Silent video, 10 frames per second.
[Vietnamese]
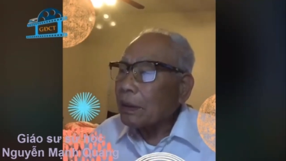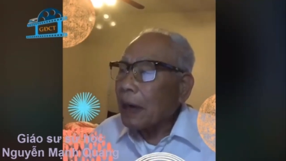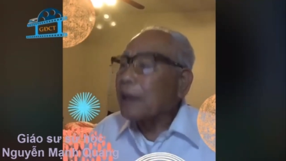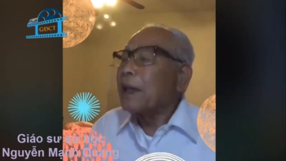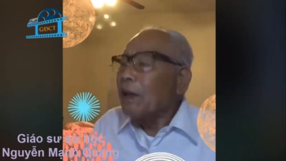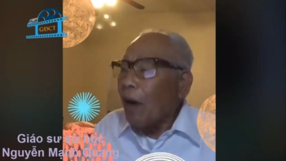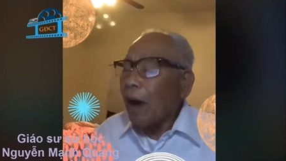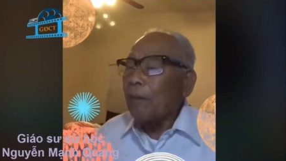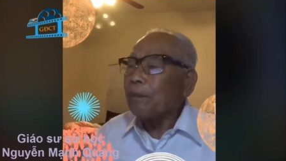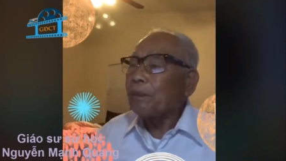kháng chiến
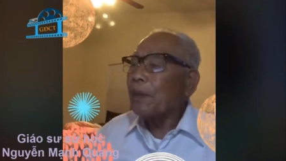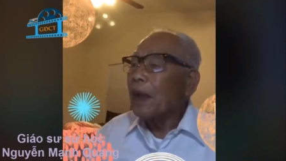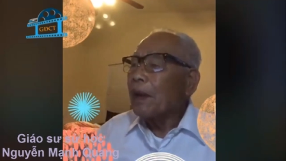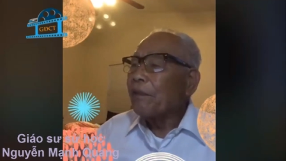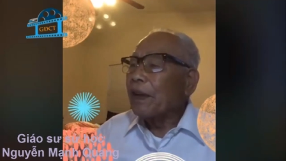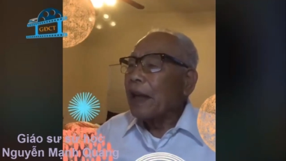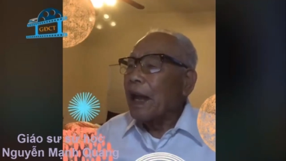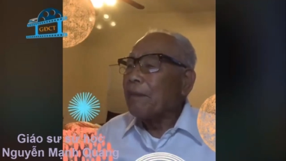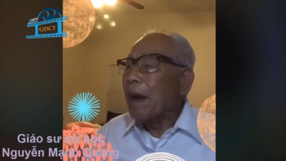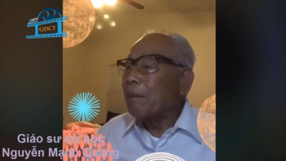đó. Vì thế mà